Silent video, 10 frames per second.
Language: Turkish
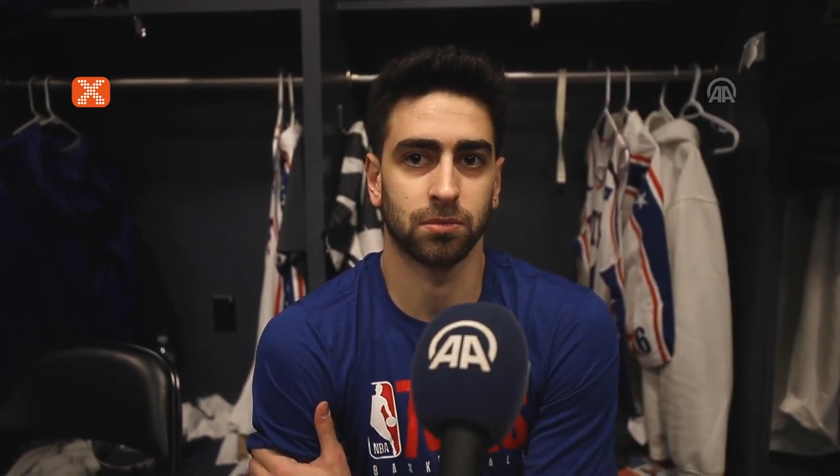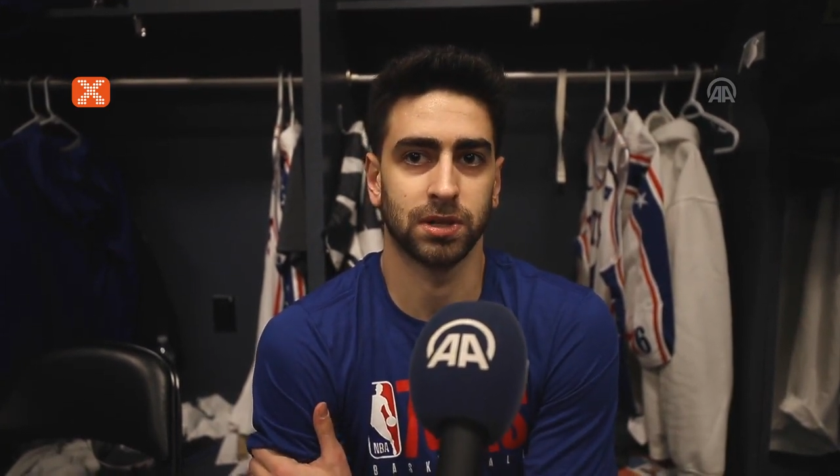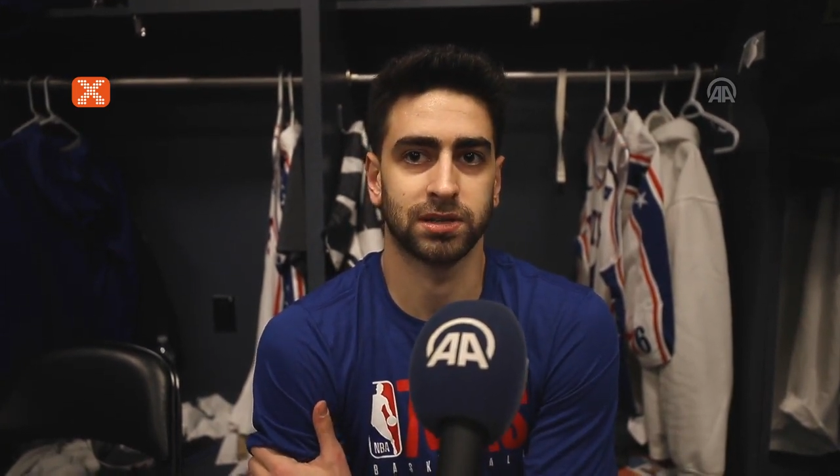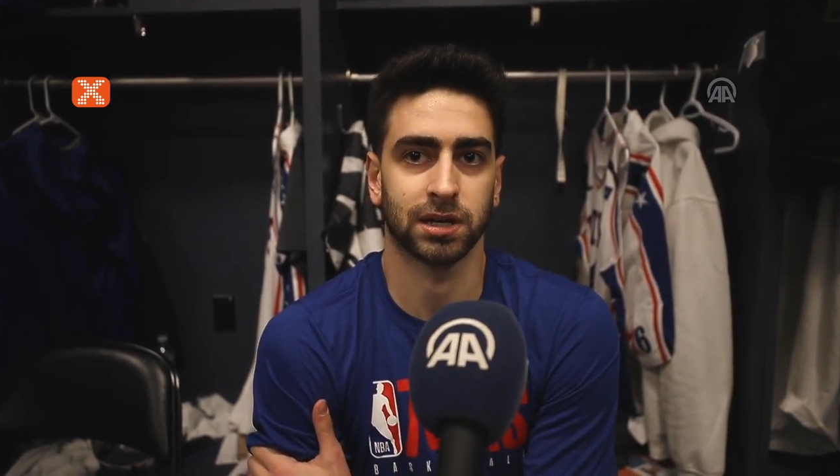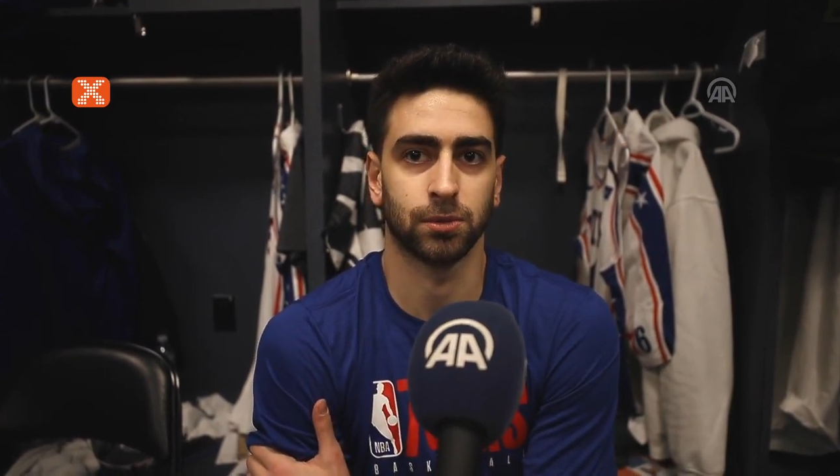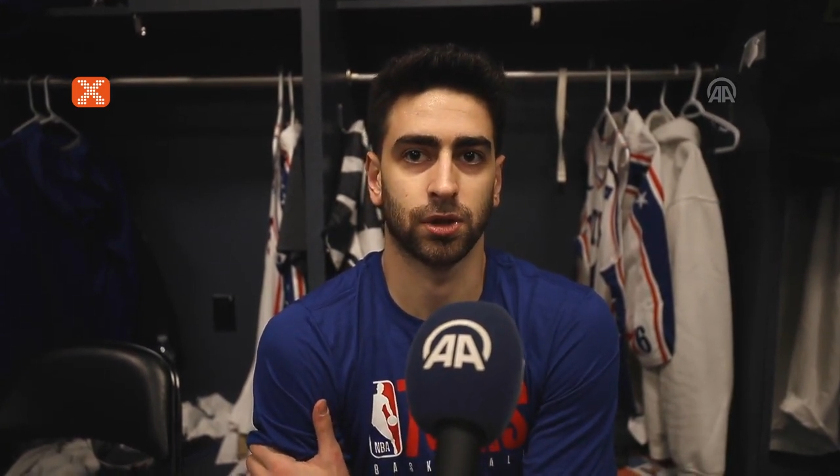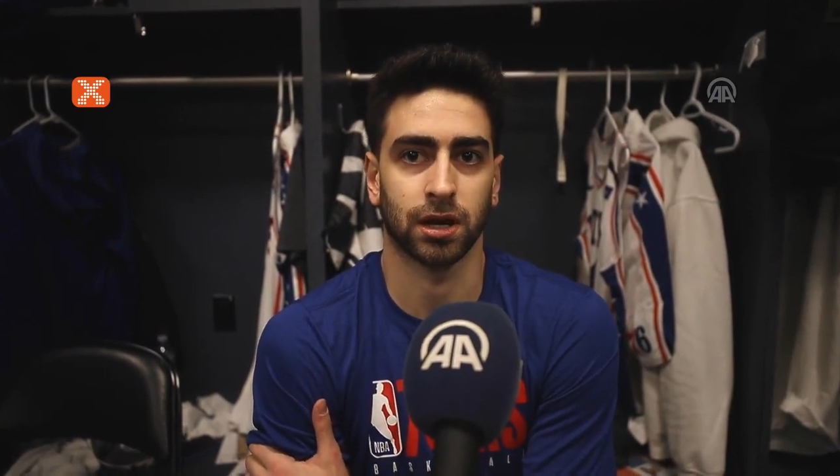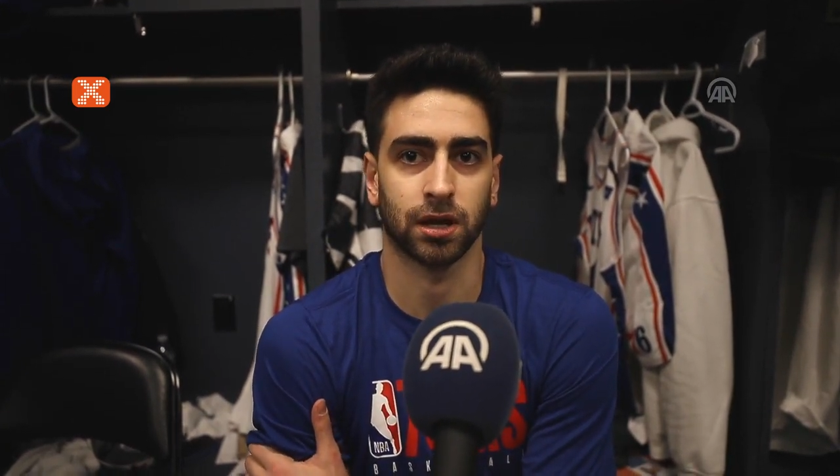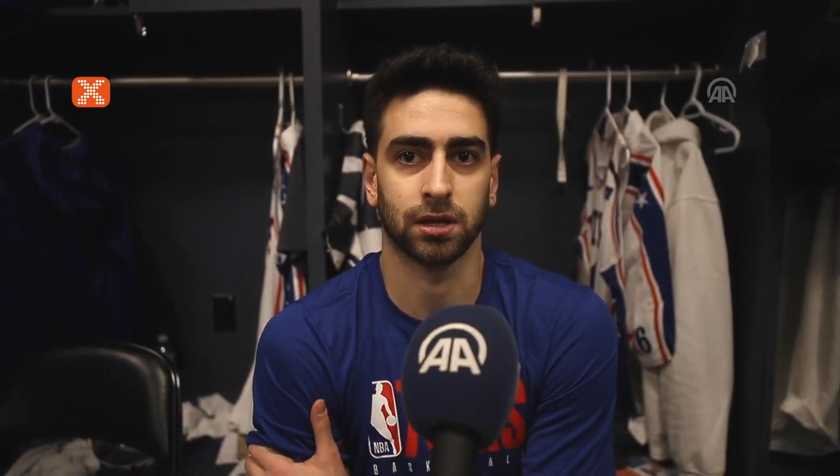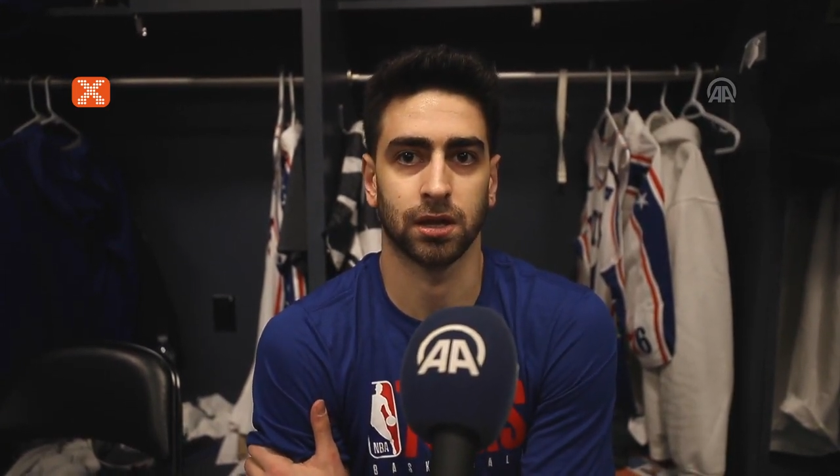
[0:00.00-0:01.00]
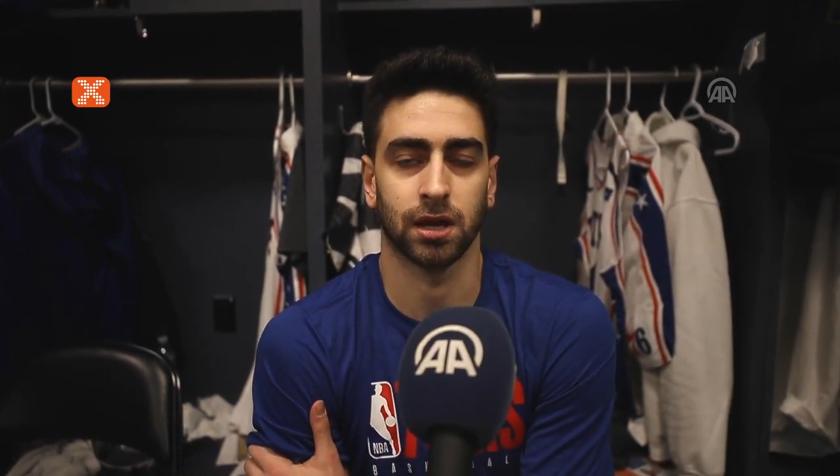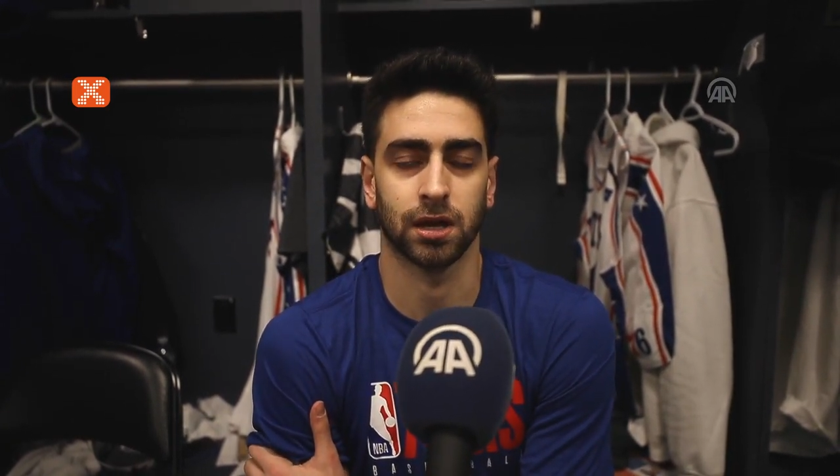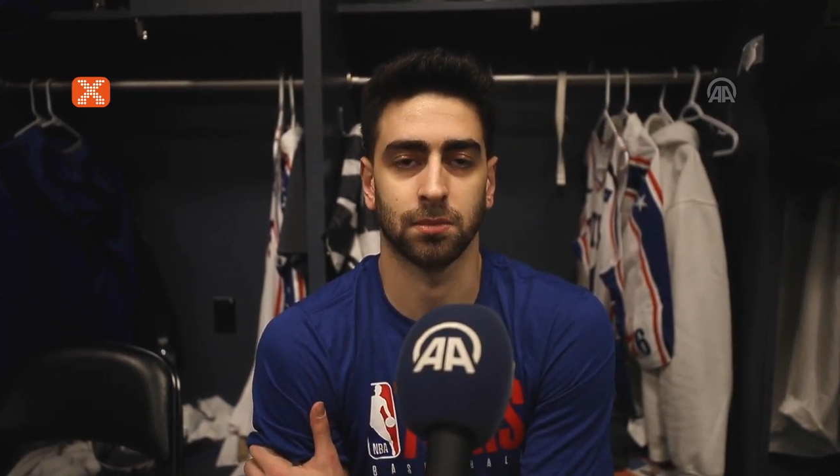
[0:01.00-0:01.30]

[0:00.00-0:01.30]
milli takım olarak e,